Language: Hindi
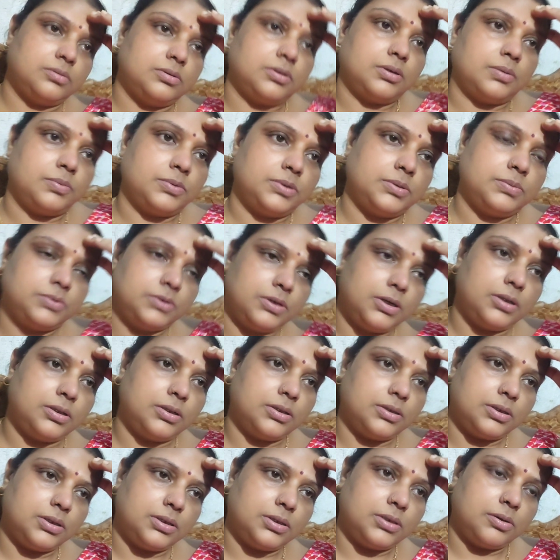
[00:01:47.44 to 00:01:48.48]
सब्जी उब्जी है
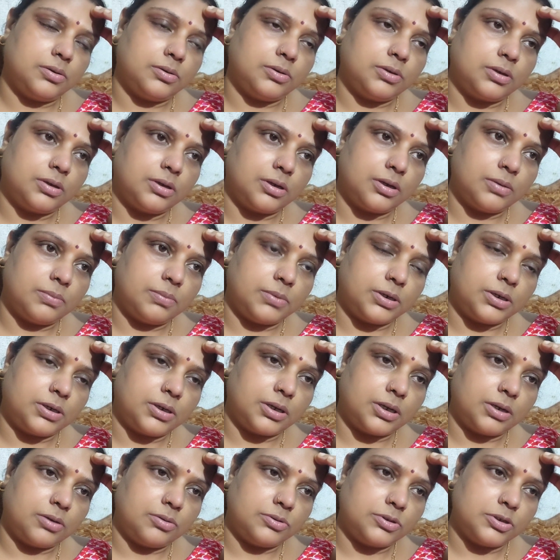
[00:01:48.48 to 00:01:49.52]
तो ऑर्डर करना
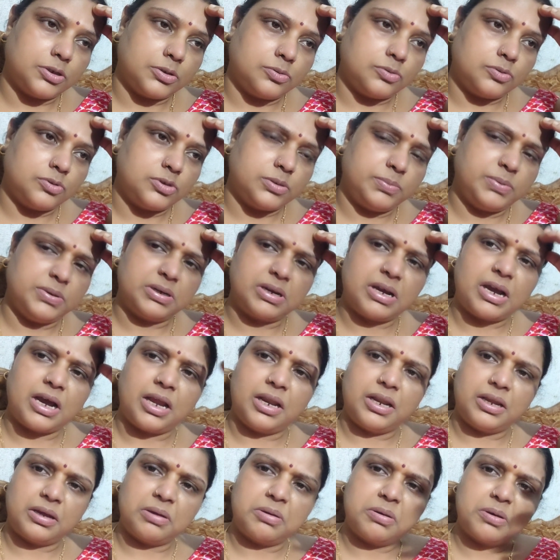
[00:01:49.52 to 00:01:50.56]
मटर आलू चाहे कुछ भी खा
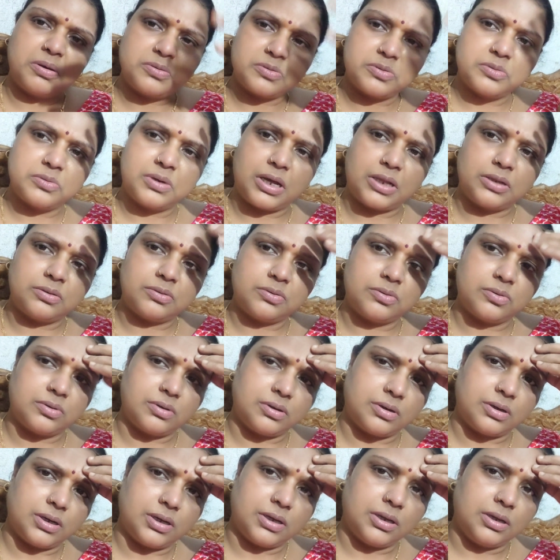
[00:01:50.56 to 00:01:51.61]
लेंगे कैसे रात तो
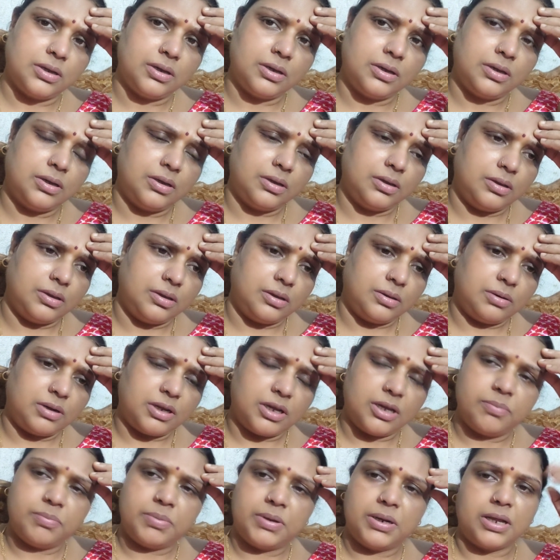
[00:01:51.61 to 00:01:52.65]
है
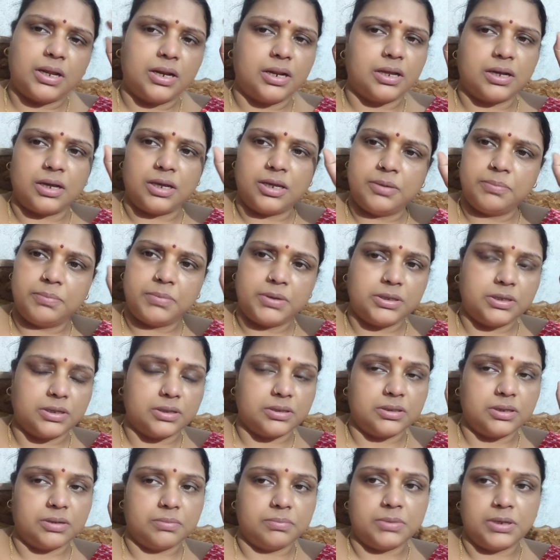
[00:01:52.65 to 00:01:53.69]
नहीं बनाने का हिम्मत
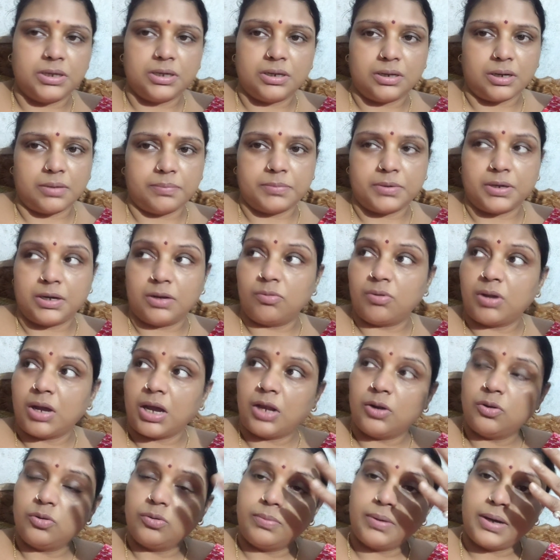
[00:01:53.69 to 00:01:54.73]
एकदम नहीं काम करे का
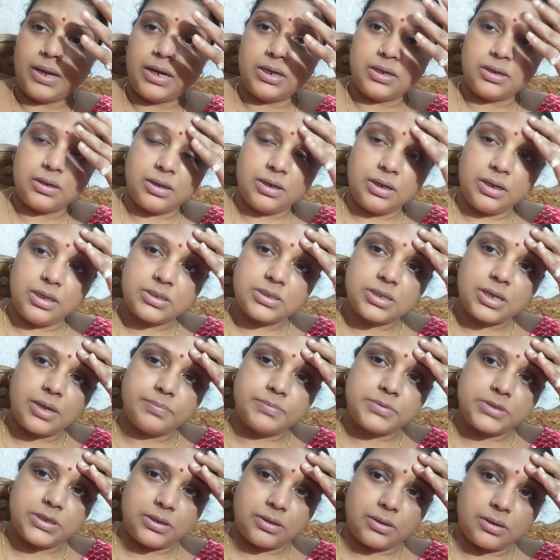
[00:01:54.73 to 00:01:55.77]
आलू उबाल के कल है शाम
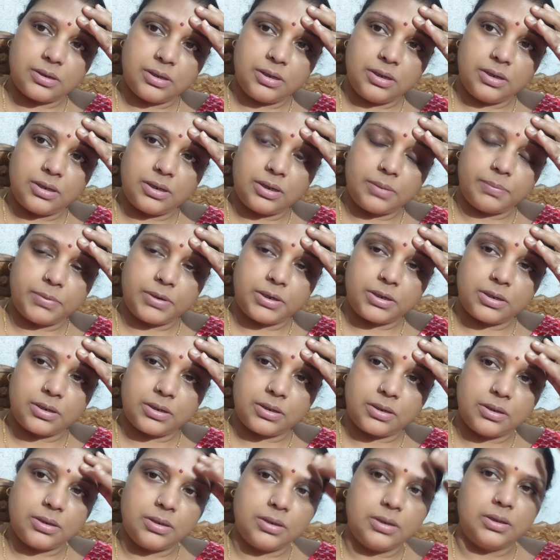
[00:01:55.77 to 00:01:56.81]
से रखल है मटर
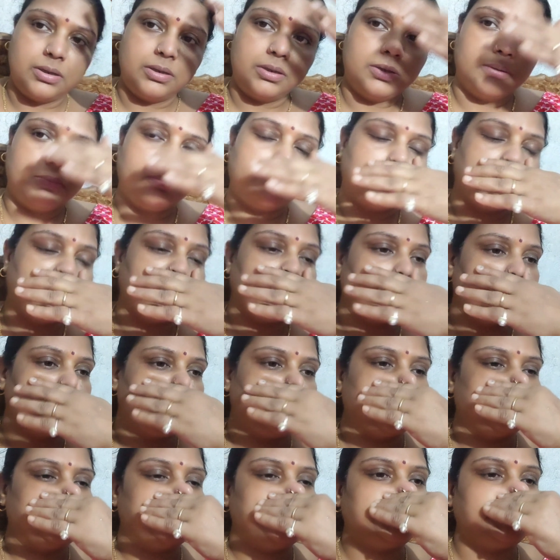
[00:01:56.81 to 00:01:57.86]
बना
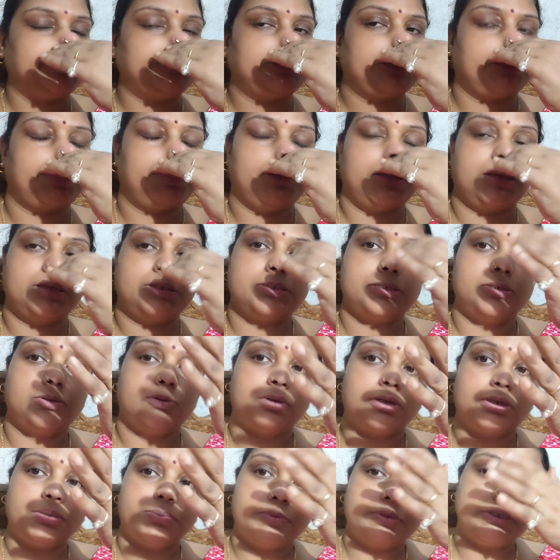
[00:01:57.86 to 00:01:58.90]
दे सवेरे ऐसी
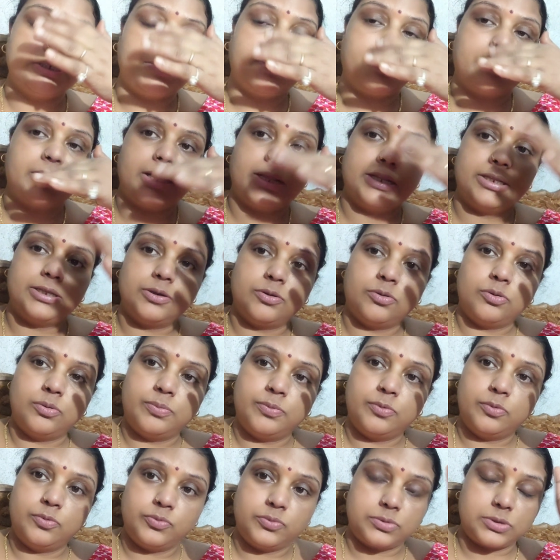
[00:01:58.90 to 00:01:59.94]
रोटी भुंजा बना दी
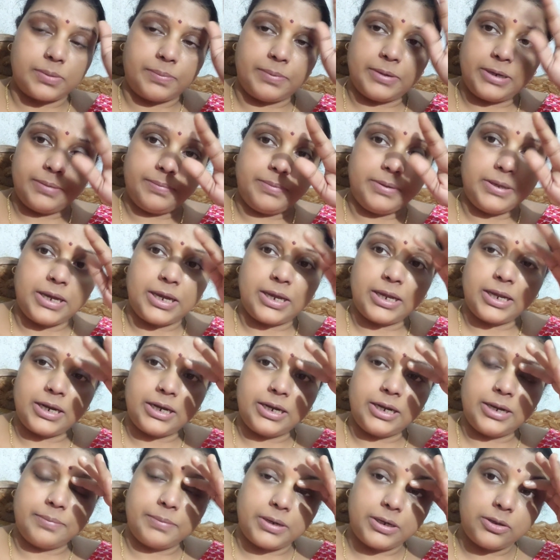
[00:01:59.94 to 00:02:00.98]
वो सवेरे भी आ गया
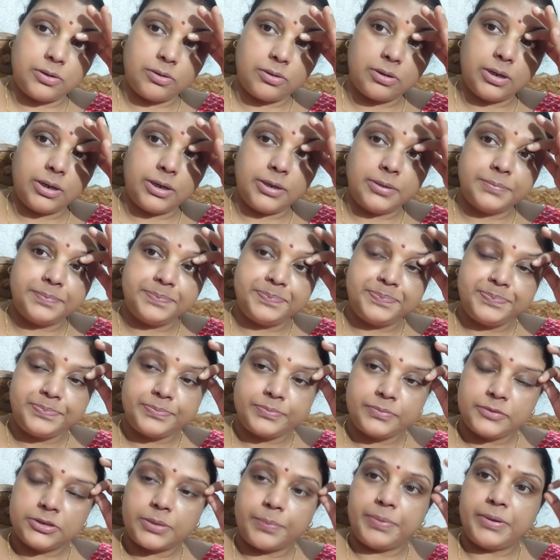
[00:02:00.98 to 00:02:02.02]
ढेर मानी ऑर्डर
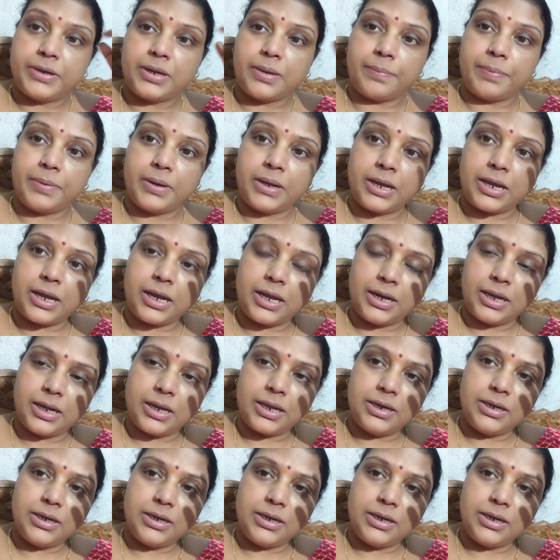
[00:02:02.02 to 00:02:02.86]
तो फिर अपना खाना